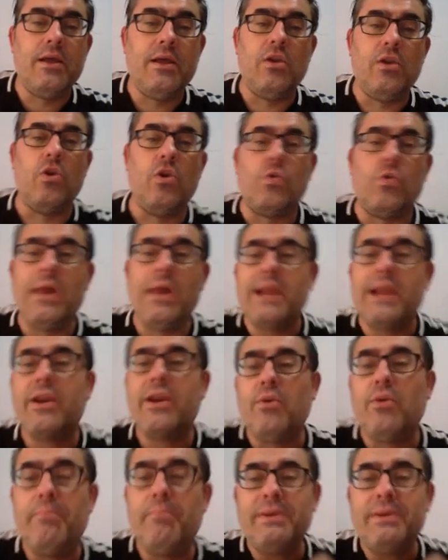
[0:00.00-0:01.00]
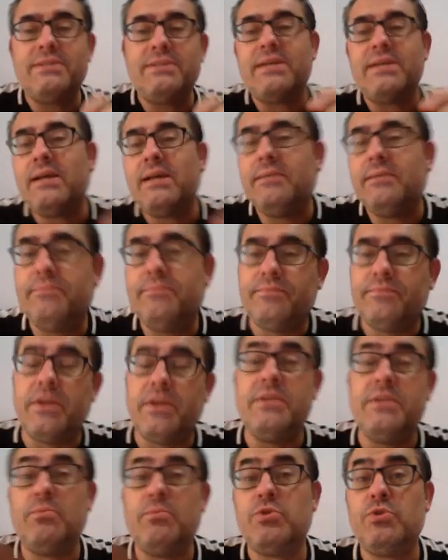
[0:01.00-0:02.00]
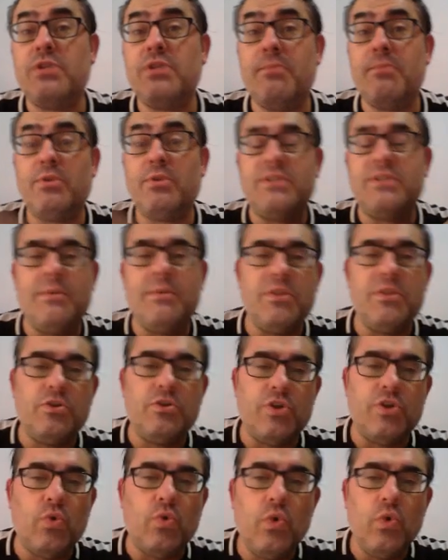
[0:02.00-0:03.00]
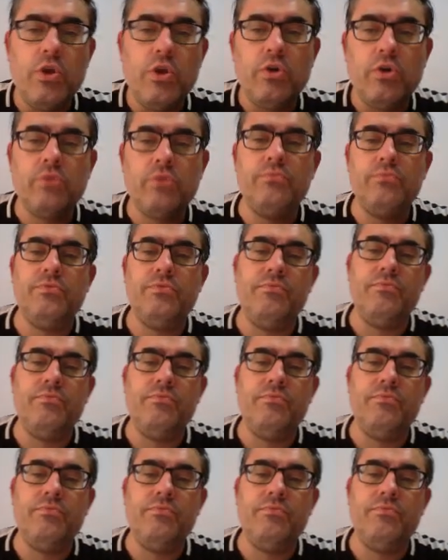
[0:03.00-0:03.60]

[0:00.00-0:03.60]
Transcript: Lo cual la recompensa, tenemos tiempo hasta el 22 de julio,